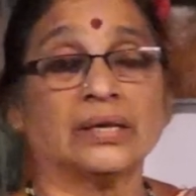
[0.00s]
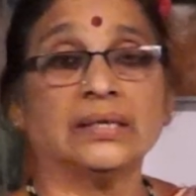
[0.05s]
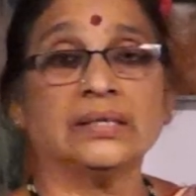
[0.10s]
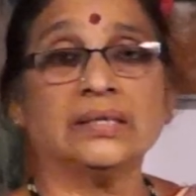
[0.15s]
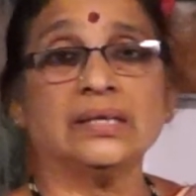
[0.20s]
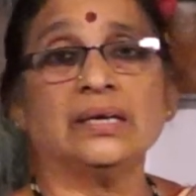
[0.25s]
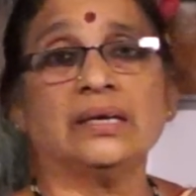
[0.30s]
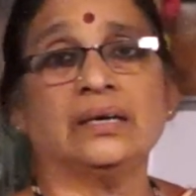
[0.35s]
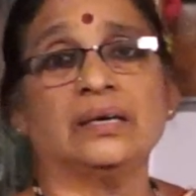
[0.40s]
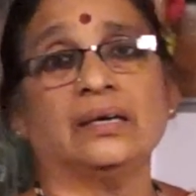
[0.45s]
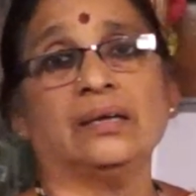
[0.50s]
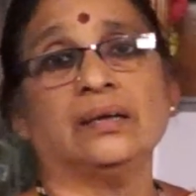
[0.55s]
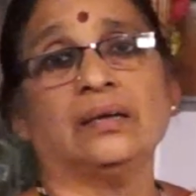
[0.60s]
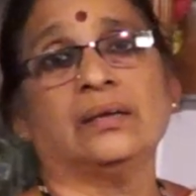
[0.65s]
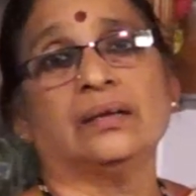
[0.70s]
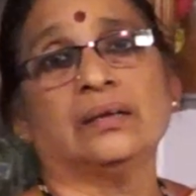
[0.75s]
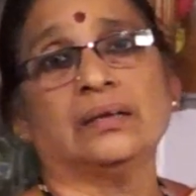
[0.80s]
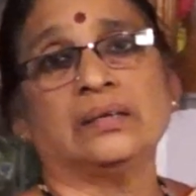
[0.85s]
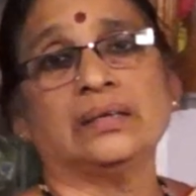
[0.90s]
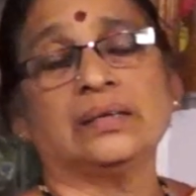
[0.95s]
ఇది
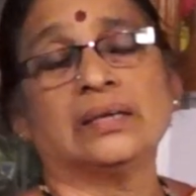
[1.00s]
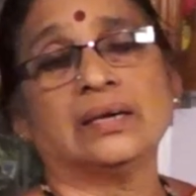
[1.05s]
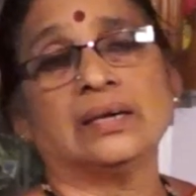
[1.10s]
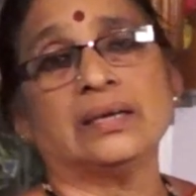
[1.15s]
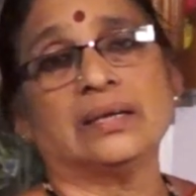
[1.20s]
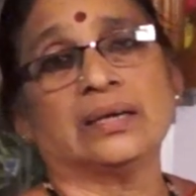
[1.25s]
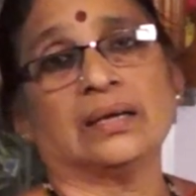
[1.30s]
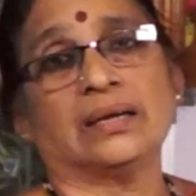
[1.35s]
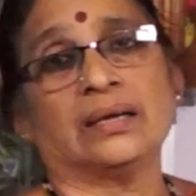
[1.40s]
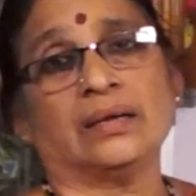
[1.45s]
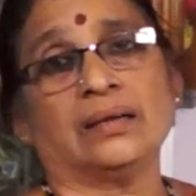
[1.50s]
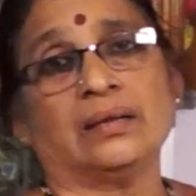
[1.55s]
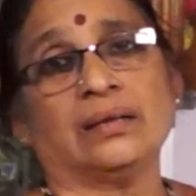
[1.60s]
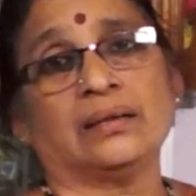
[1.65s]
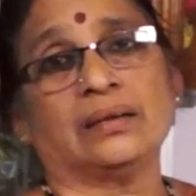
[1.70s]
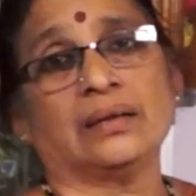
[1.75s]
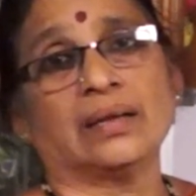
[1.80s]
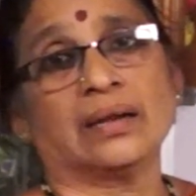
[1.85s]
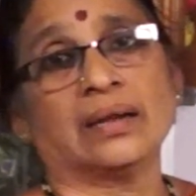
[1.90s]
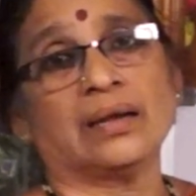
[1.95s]
ఇక్కడ
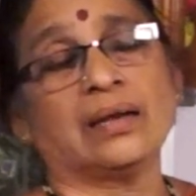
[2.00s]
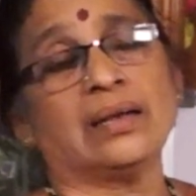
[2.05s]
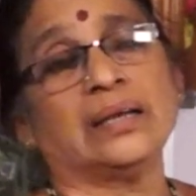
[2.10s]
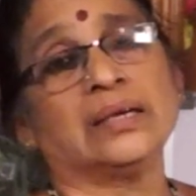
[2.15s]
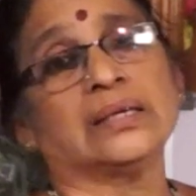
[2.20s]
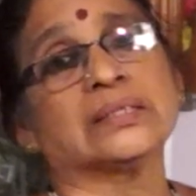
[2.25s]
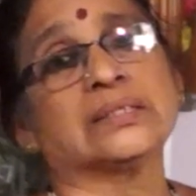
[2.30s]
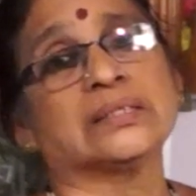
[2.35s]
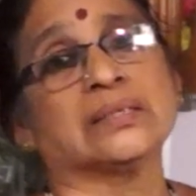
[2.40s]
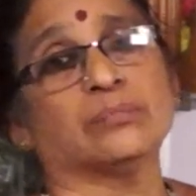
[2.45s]
నరాలకి